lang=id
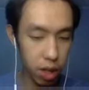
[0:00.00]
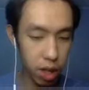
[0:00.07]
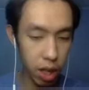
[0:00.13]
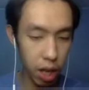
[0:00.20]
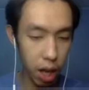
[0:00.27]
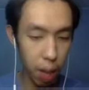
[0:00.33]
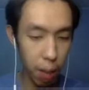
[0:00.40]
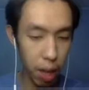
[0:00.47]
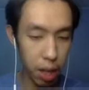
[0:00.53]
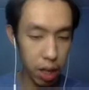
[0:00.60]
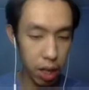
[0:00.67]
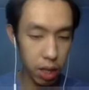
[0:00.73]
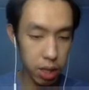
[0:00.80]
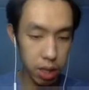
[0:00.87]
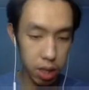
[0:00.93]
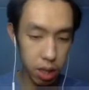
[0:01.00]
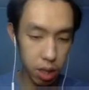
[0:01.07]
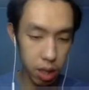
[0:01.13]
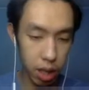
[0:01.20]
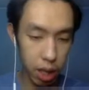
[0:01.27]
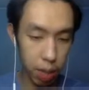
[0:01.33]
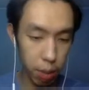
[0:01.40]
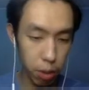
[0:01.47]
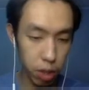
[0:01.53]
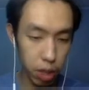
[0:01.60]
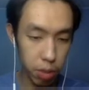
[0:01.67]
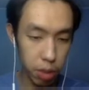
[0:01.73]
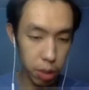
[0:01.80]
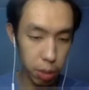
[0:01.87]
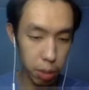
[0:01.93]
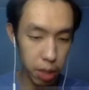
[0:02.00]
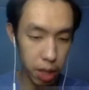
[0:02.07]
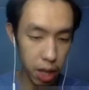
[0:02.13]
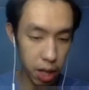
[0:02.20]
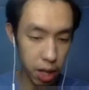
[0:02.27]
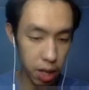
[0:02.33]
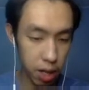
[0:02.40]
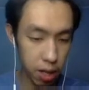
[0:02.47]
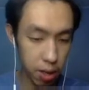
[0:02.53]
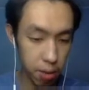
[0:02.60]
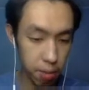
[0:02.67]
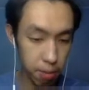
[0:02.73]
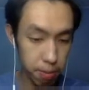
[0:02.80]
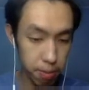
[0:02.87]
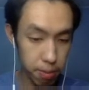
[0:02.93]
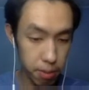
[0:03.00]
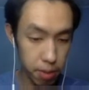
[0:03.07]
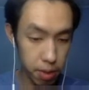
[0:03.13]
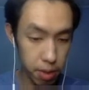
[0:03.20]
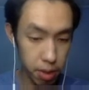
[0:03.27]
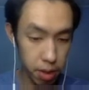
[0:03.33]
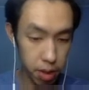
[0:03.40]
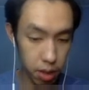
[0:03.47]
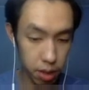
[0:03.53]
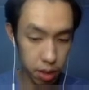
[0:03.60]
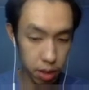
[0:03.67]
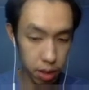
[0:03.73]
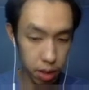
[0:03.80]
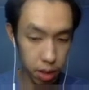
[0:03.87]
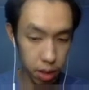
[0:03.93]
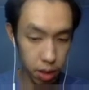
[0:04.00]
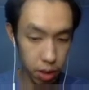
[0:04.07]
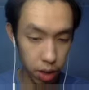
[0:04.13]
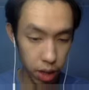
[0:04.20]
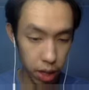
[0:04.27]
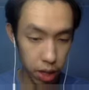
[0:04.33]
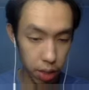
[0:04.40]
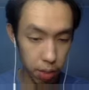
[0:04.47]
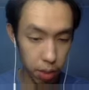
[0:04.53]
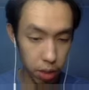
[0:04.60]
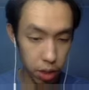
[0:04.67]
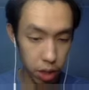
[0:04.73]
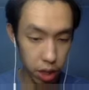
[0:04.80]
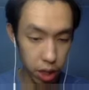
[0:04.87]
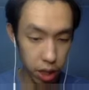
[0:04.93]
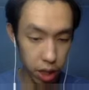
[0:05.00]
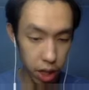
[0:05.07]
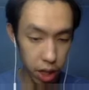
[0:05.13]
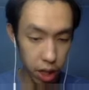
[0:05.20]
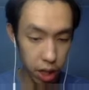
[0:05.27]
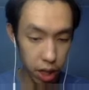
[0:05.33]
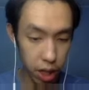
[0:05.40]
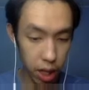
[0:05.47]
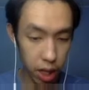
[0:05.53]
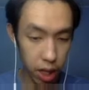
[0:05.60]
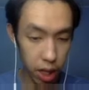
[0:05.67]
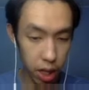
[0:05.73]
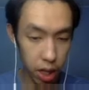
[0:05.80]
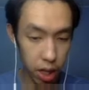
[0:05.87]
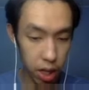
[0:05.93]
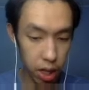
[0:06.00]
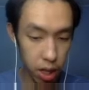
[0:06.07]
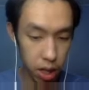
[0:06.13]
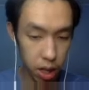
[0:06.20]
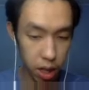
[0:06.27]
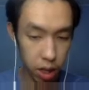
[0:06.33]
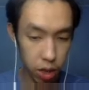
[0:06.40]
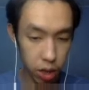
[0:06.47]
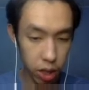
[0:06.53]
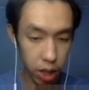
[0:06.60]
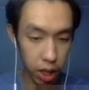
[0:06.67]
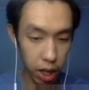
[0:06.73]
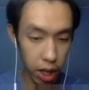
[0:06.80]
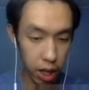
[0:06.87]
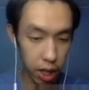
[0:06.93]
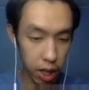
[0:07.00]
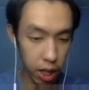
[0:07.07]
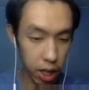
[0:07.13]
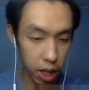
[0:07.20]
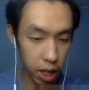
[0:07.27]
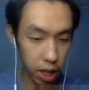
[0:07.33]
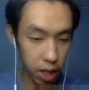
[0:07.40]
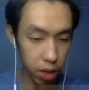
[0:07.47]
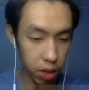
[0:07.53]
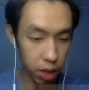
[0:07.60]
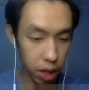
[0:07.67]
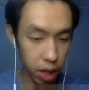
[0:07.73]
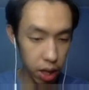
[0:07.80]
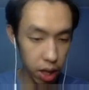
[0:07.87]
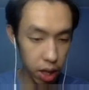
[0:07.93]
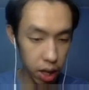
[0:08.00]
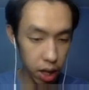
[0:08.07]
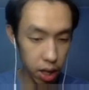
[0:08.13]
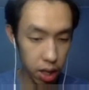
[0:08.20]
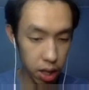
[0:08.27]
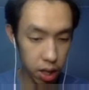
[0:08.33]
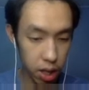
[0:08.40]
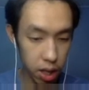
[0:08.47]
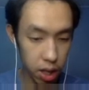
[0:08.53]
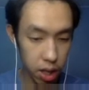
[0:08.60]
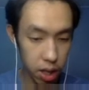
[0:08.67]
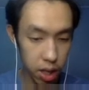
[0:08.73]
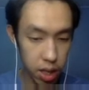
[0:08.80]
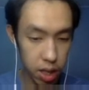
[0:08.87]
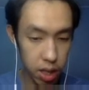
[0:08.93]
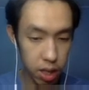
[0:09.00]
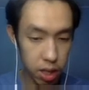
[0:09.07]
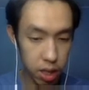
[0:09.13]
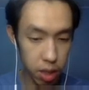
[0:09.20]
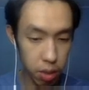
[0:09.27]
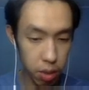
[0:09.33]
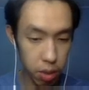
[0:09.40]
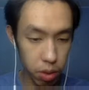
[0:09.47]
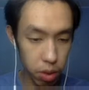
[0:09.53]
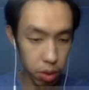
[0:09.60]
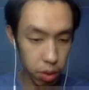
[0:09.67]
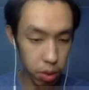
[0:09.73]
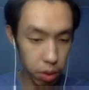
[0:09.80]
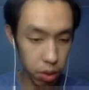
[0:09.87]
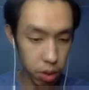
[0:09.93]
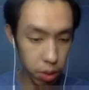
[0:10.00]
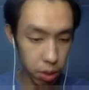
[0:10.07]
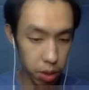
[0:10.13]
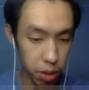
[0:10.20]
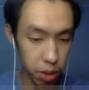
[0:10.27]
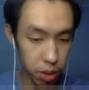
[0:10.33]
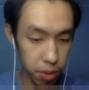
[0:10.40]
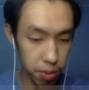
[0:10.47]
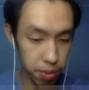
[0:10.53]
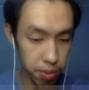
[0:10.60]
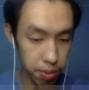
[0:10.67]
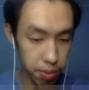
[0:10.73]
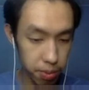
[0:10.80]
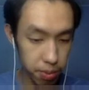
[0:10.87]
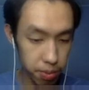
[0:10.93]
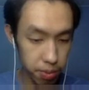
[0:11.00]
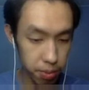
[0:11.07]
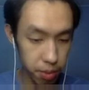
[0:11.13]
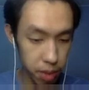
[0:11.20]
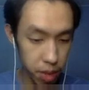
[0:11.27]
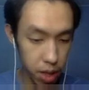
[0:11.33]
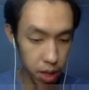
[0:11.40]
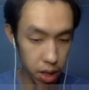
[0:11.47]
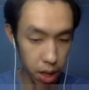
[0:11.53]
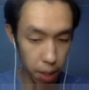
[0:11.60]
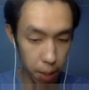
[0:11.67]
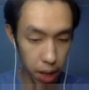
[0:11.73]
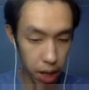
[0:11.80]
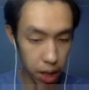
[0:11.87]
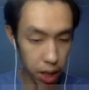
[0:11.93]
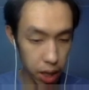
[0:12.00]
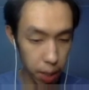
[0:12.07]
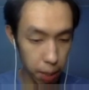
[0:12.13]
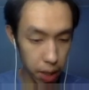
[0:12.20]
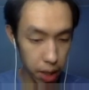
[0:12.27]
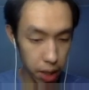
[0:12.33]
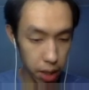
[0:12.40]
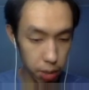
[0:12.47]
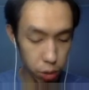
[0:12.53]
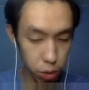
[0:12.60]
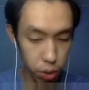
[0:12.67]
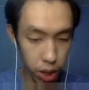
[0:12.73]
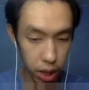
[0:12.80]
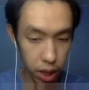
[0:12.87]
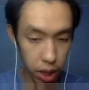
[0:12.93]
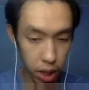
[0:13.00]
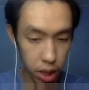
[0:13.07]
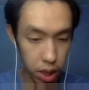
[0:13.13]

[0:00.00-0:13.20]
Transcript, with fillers: kita kelamaan guys bikin project kan biar cepet lah astaga oke okay, temperaturenya kita naikin ini juga kita naikin oke okay. sabar dulu sabar dulu sabar dulu apalagi nih apalagi yang dibutuhkan nih